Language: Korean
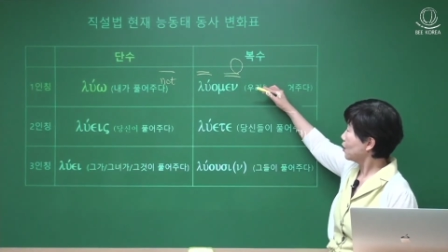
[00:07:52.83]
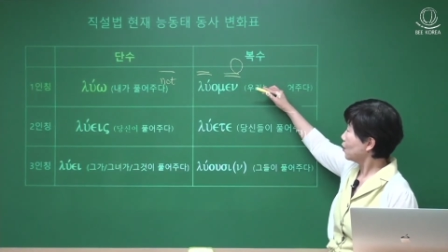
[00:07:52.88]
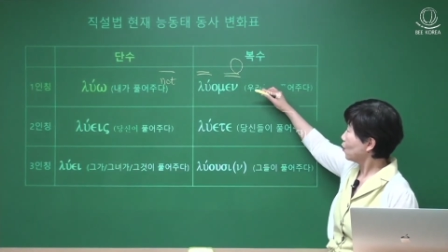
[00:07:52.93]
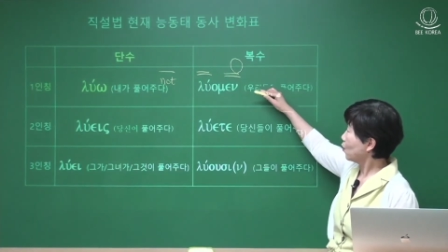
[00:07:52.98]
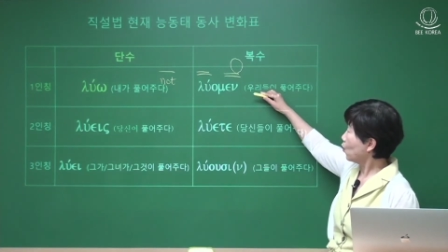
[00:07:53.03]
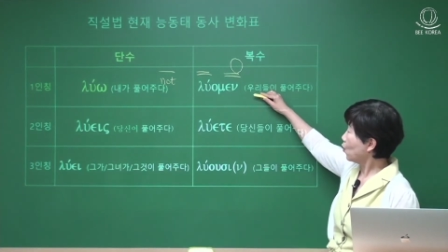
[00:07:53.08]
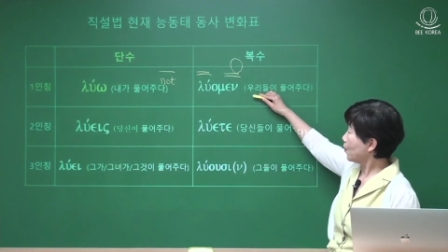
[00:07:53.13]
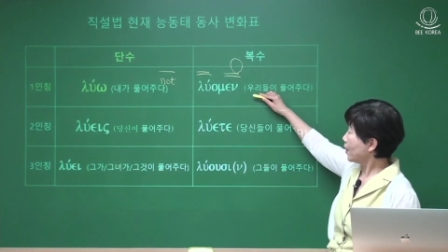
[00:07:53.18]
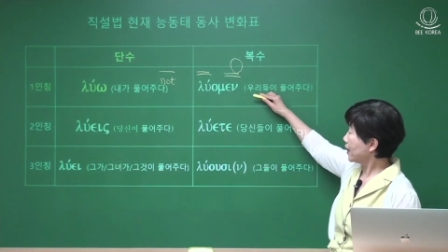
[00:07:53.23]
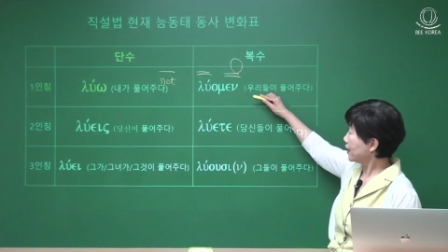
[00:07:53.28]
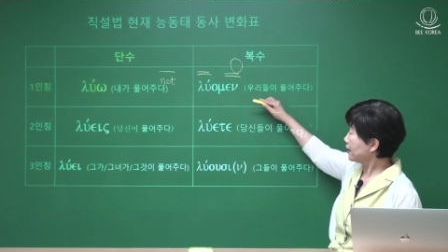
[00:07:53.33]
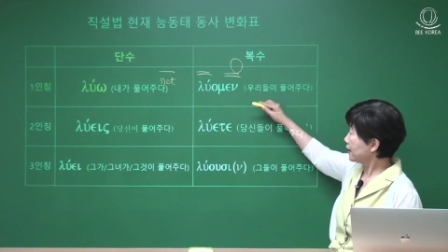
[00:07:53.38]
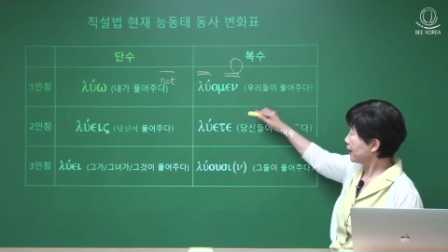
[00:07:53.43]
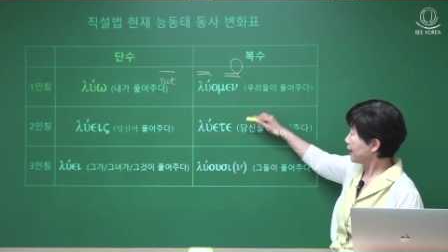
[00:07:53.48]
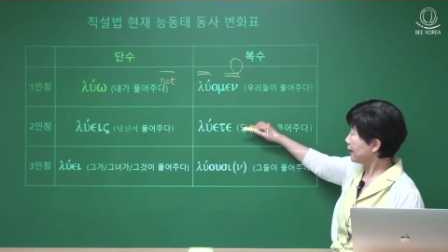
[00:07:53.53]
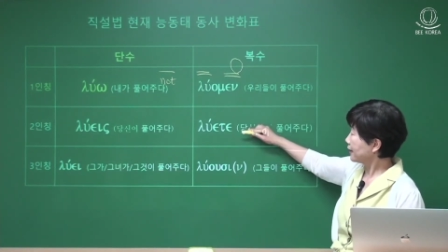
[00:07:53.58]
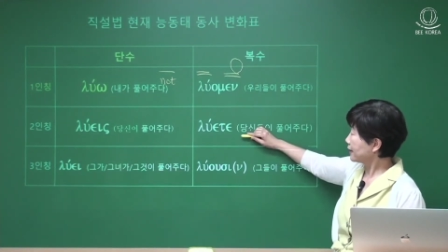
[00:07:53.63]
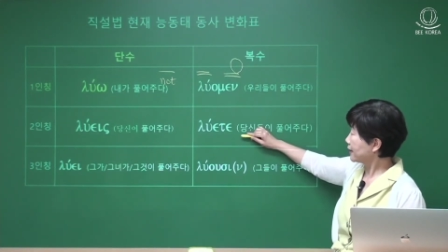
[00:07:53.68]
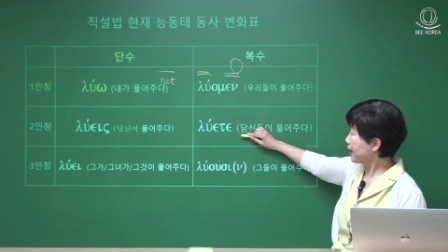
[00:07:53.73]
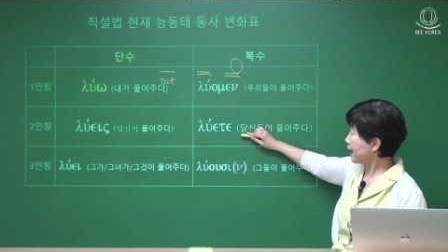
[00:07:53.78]
오멘
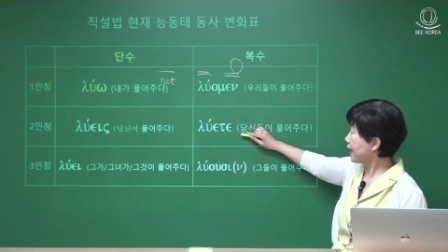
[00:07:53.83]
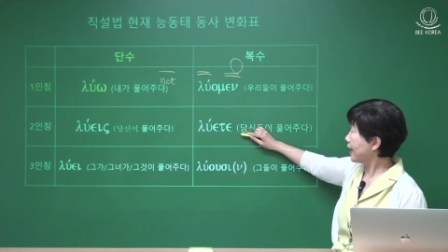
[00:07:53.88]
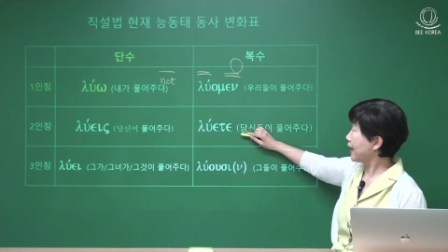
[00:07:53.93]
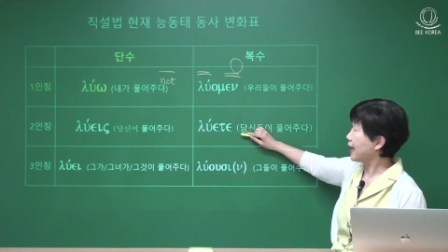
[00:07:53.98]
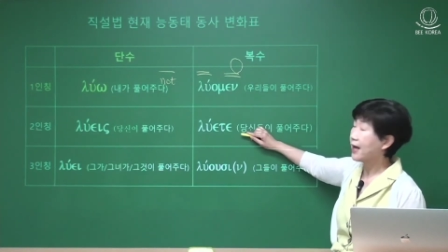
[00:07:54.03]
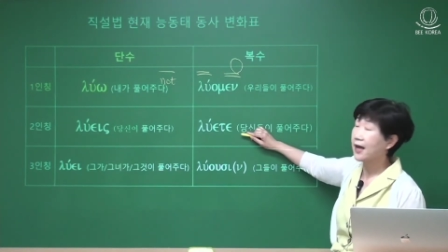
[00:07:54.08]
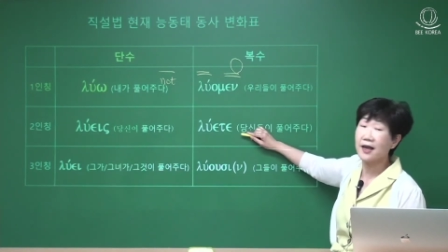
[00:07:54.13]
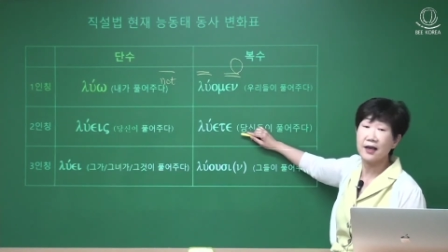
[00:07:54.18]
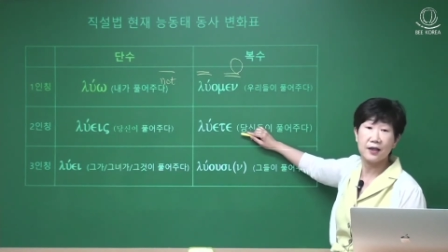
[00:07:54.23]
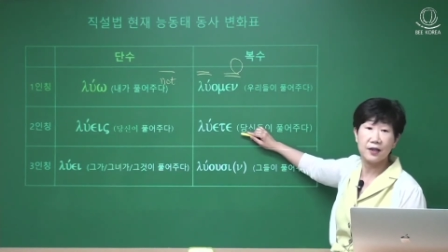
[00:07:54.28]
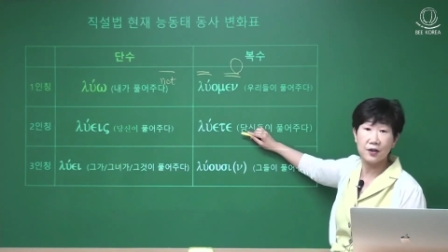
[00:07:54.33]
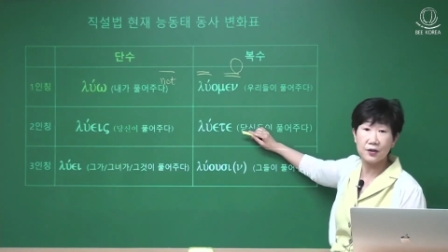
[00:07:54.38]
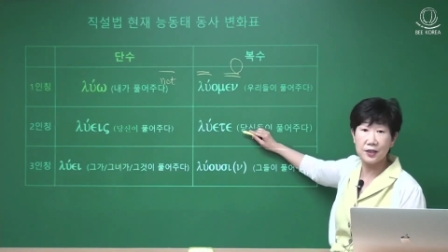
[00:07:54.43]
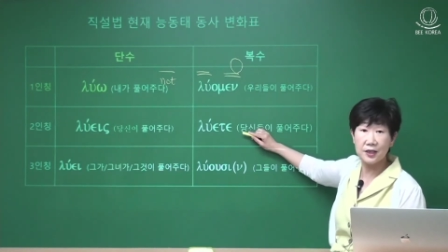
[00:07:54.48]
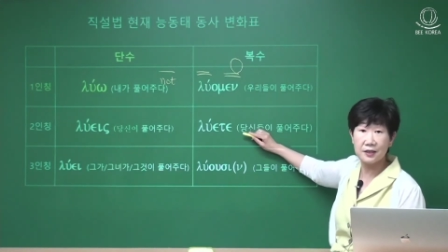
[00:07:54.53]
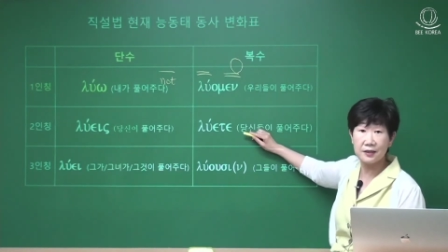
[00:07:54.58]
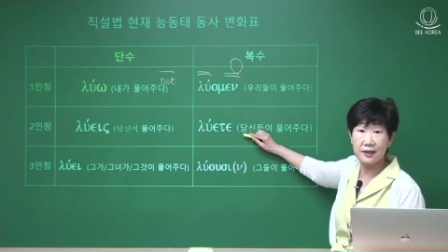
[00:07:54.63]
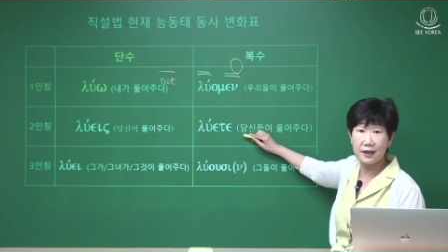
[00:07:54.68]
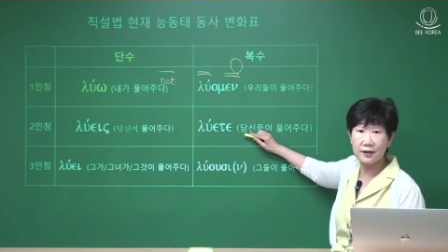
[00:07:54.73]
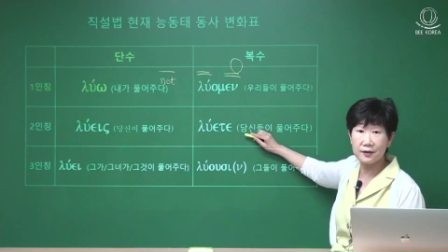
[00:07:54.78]
에테. 여기
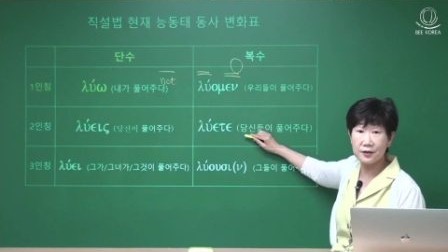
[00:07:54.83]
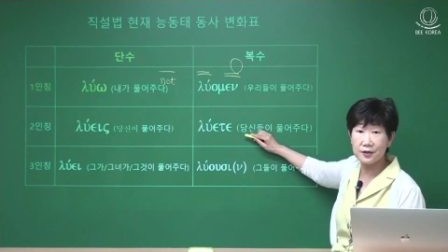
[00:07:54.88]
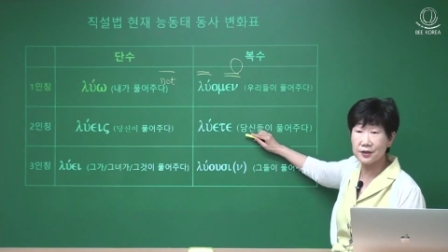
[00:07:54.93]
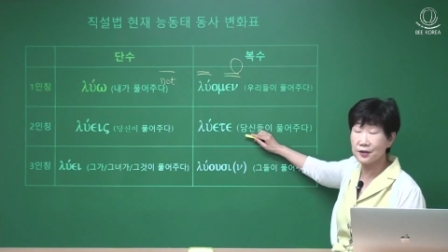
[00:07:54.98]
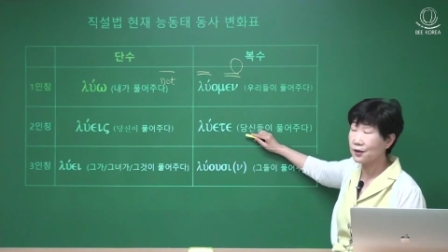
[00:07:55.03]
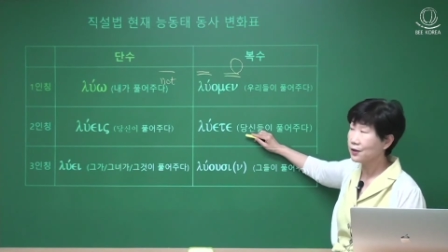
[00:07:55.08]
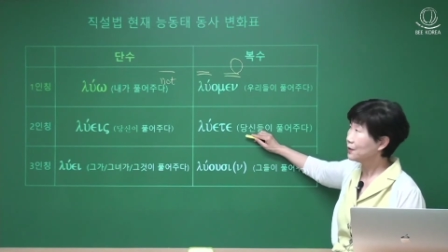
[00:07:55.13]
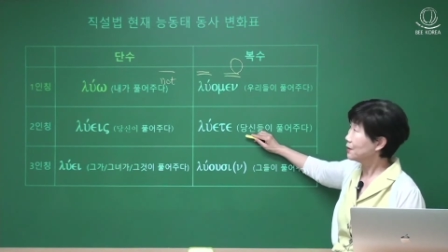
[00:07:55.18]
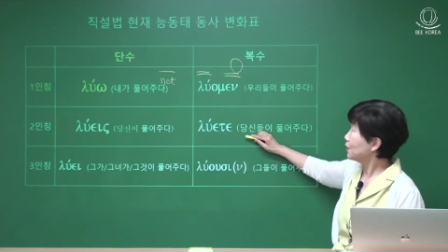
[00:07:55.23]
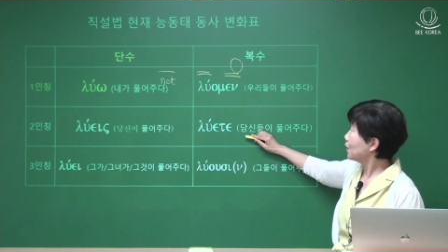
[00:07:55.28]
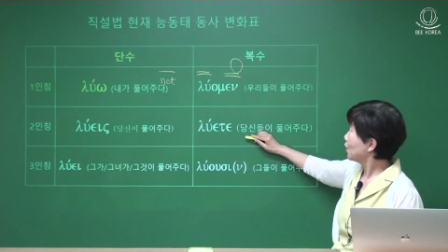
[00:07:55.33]
있네요. 그죠?